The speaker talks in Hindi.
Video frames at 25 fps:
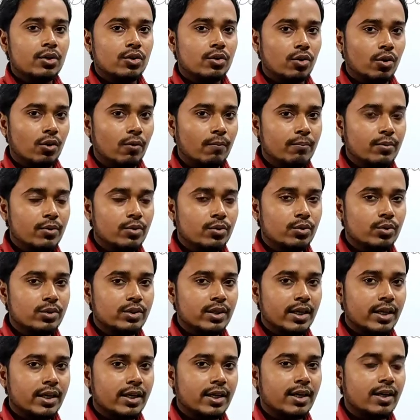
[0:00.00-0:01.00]
टॉप व्यूज़ हो
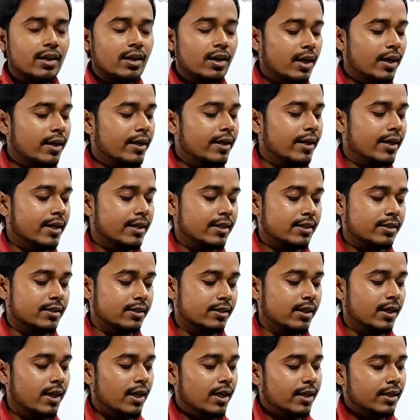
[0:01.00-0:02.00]
जाएगा एंड
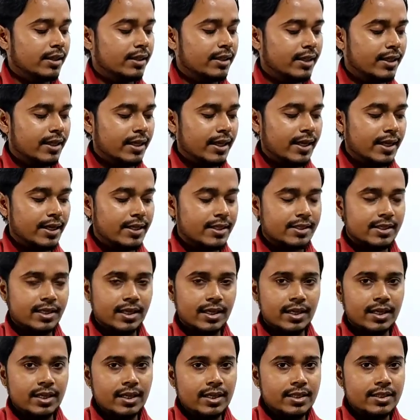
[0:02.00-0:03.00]
नेक्स्ट ये क्या है इसका